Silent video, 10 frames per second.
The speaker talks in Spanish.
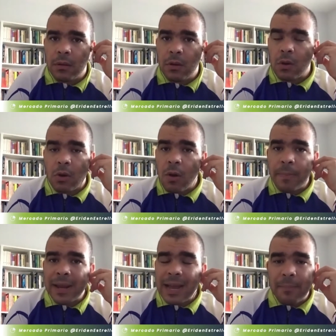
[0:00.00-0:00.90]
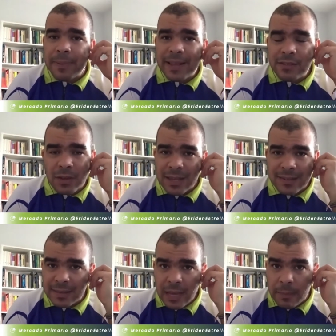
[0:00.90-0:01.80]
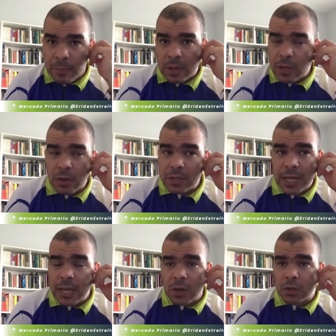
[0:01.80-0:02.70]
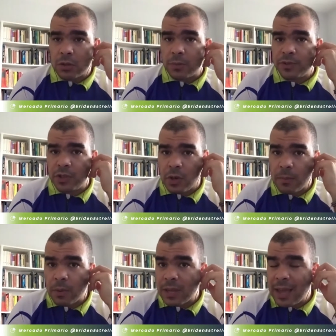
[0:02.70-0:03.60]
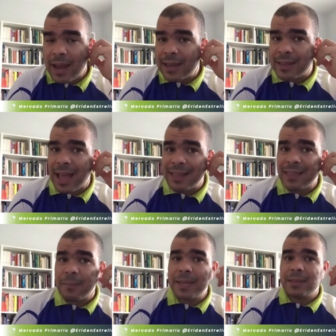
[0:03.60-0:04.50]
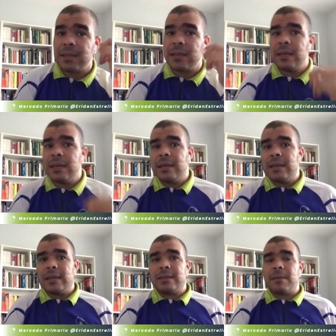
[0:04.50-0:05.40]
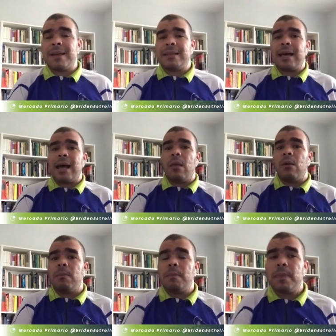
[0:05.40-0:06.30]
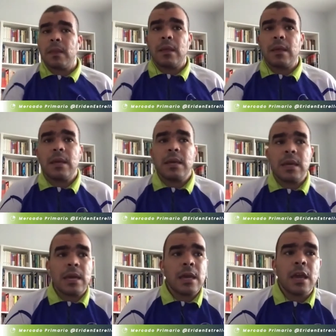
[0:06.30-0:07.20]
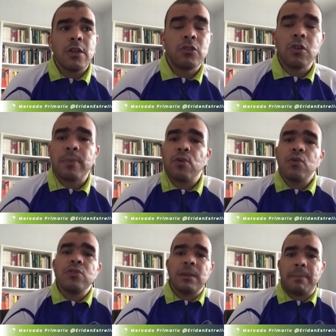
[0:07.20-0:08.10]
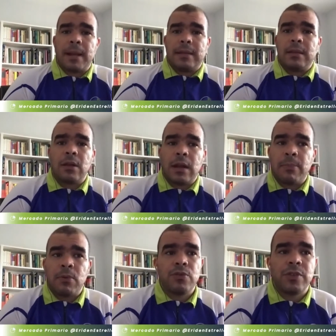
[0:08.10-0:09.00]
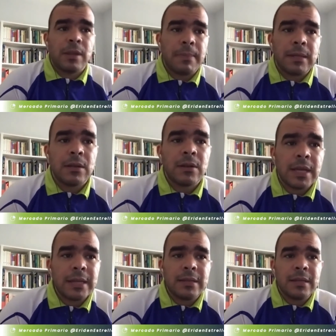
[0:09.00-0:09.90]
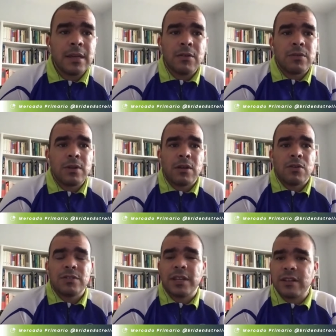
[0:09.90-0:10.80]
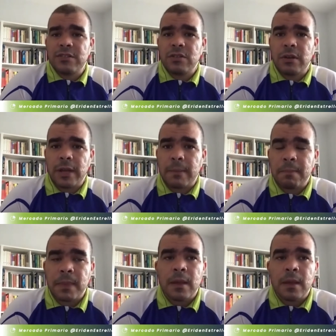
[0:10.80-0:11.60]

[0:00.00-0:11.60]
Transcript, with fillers: Lo compran al precio que esté, porque no tienen otra opción, porque es altamente demandado y ellos no producen plátano. La producción de plátano de Haití es una cosa irrisoria.